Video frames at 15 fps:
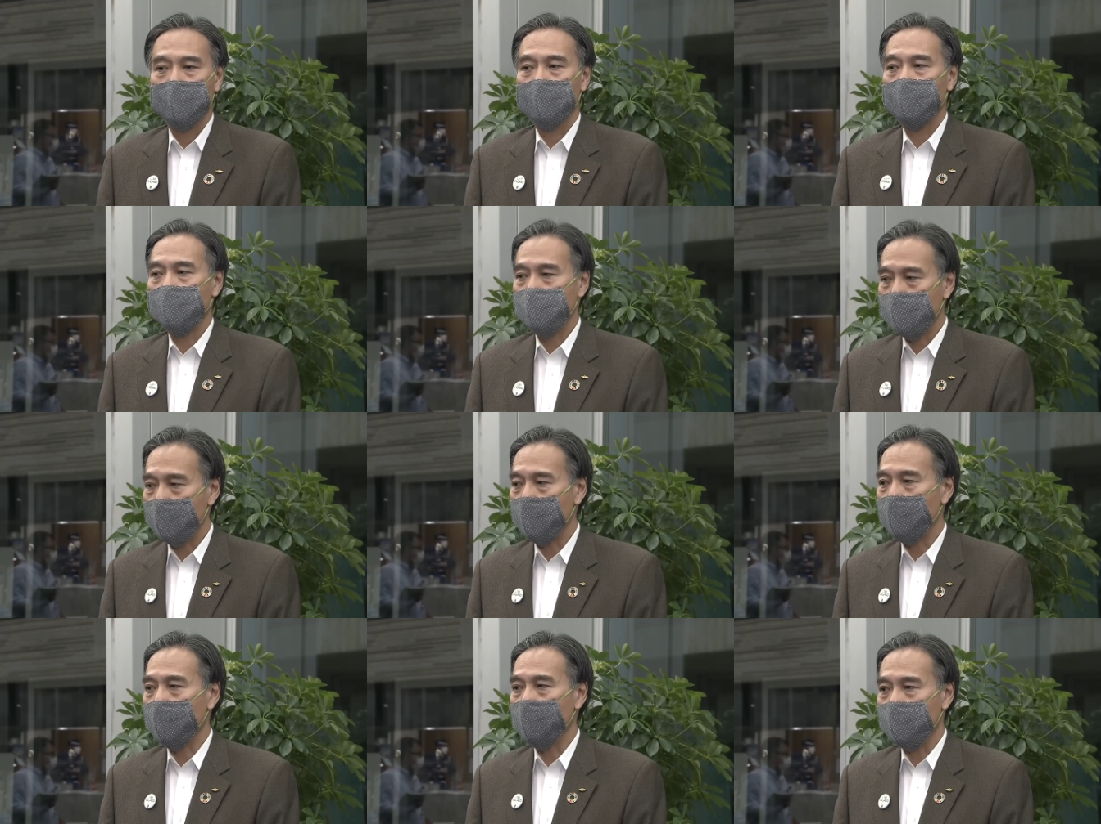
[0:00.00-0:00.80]
私
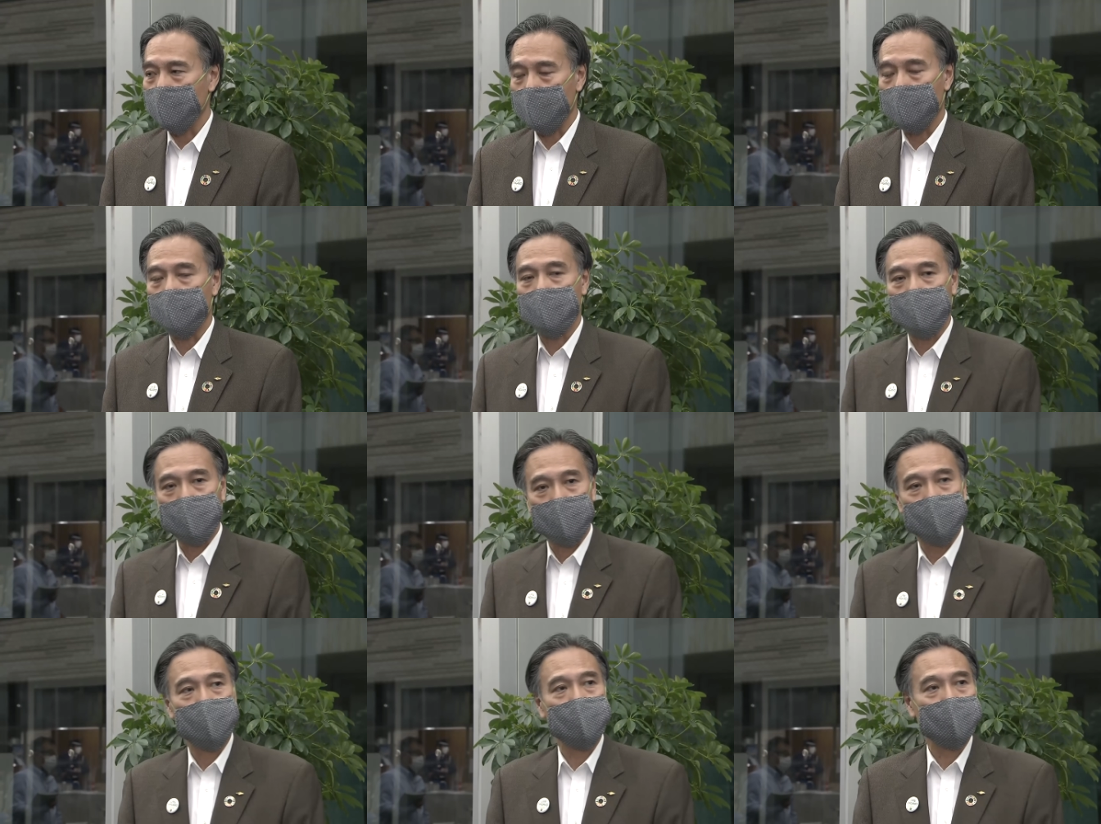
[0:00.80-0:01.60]
からは以上です
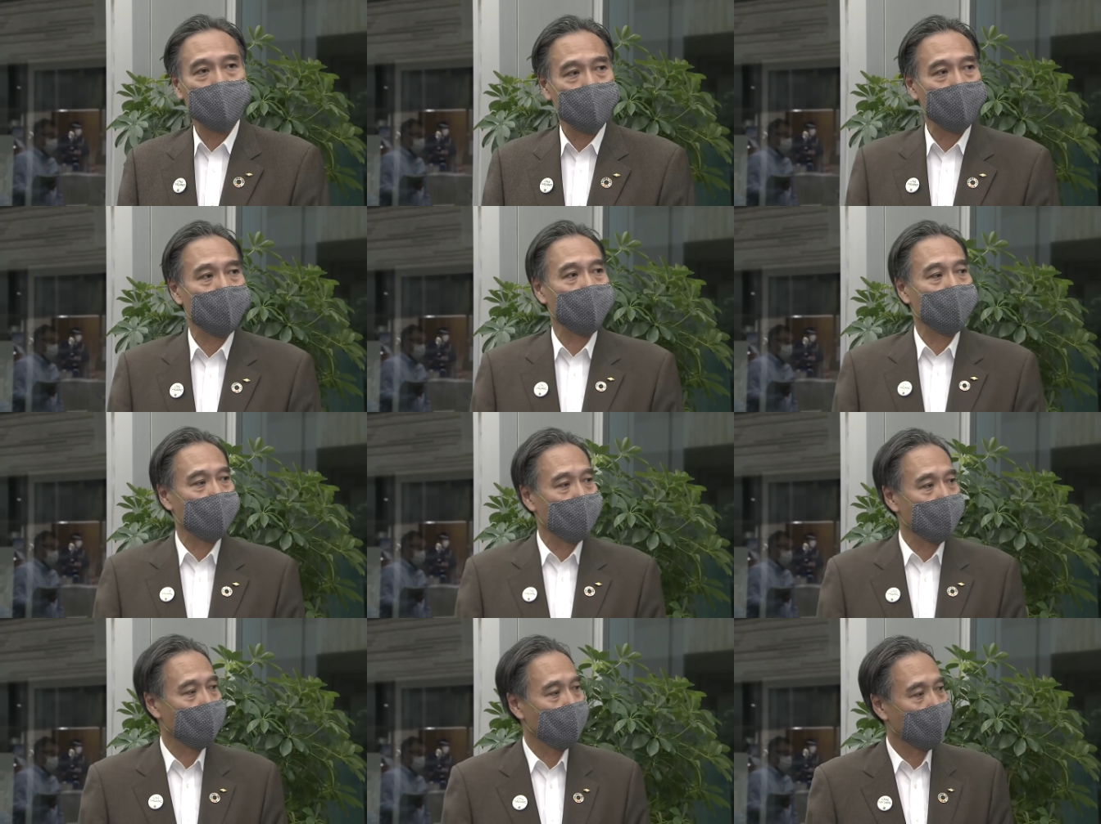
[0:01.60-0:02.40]

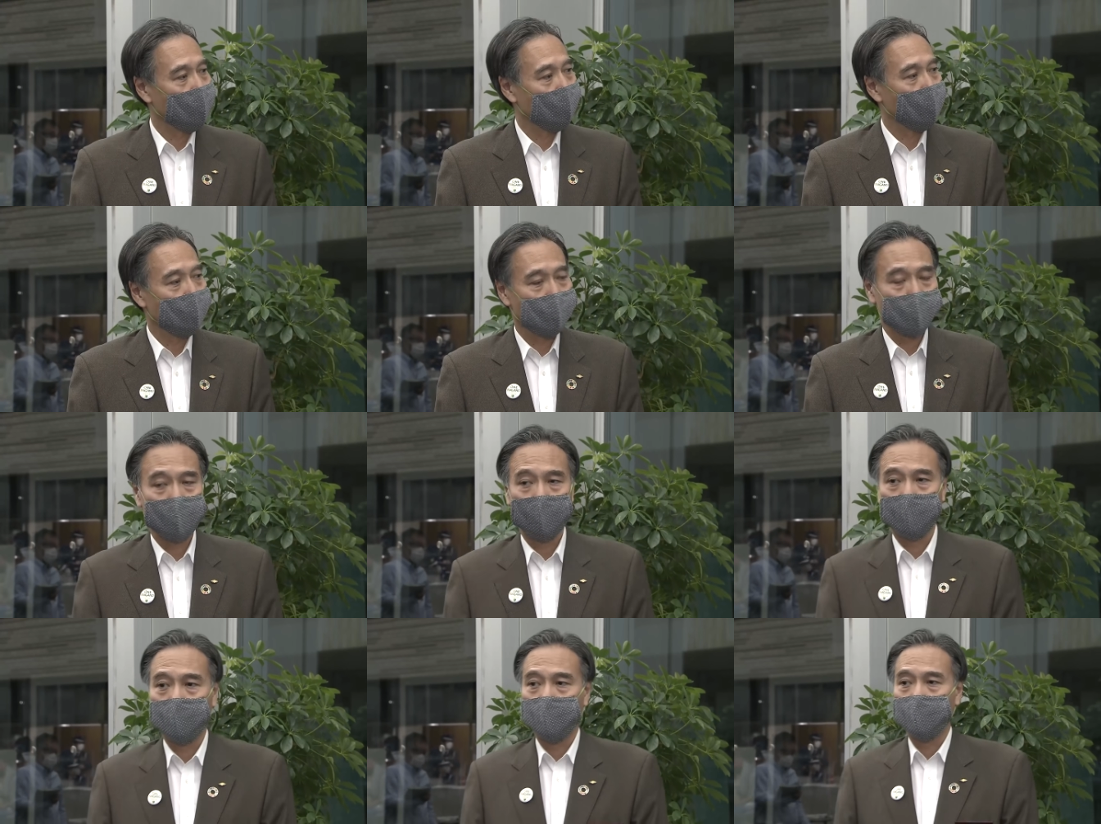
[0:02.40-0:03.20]
はい、えー、それでは
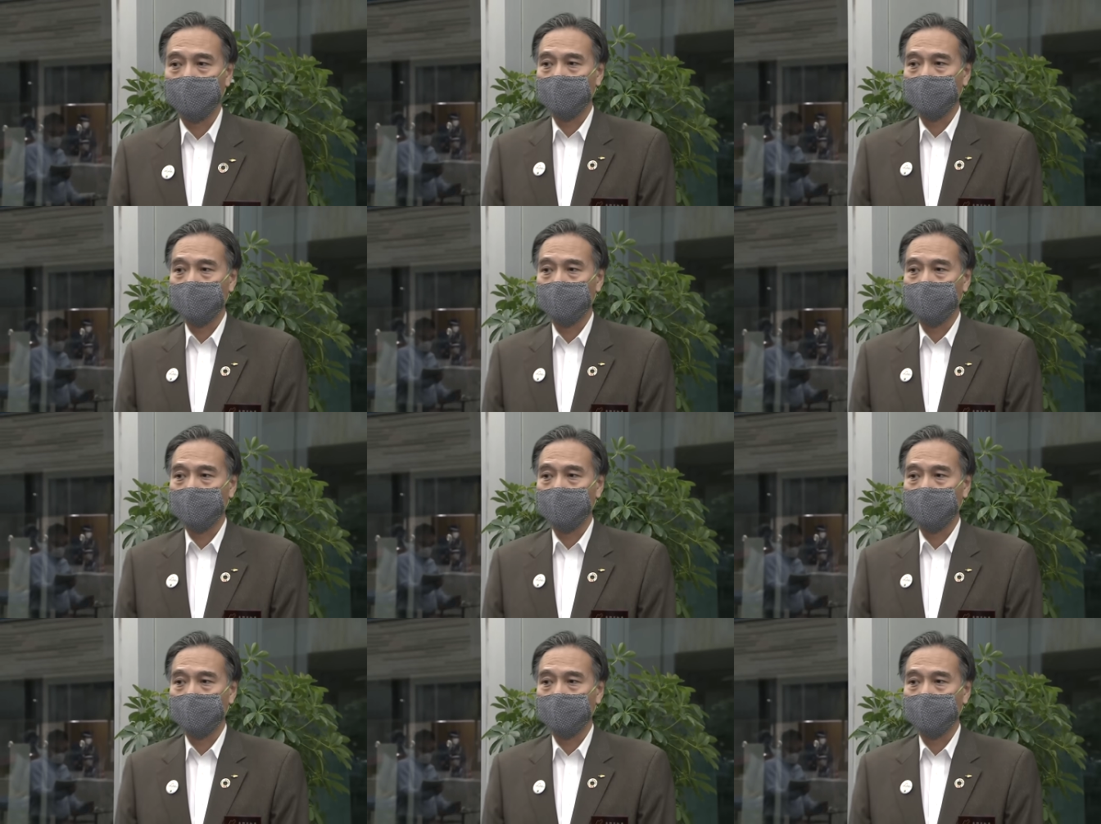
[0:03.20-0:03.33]
ご質問を